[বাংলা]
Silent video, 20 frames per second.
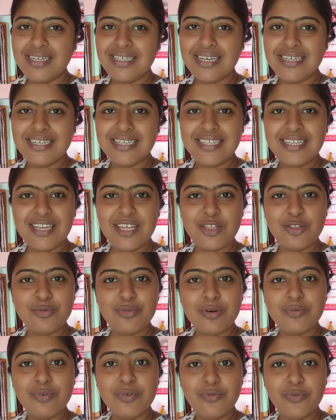সেই সাথে
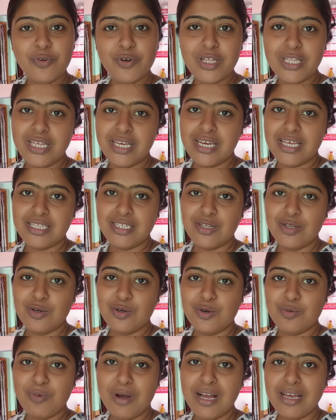নেতুবাবু ফোনে দেখেছিল
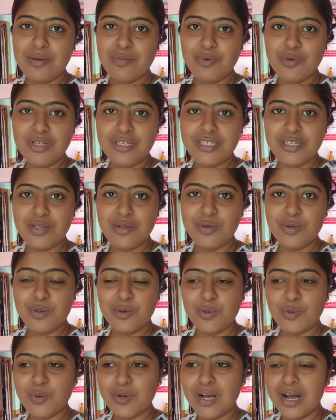ওর মাকে বলেছিল
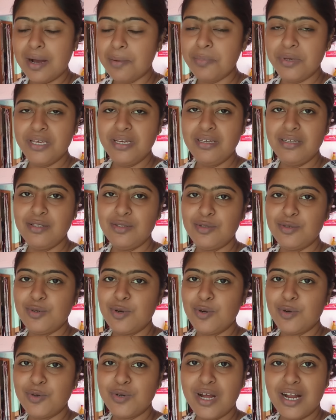ও খাবে তো
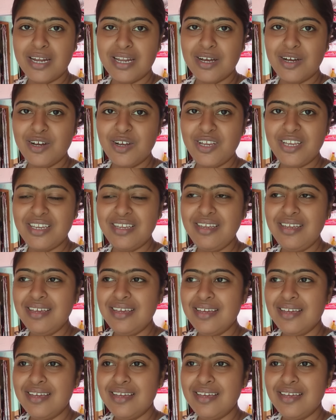কখনো আনা হয়নি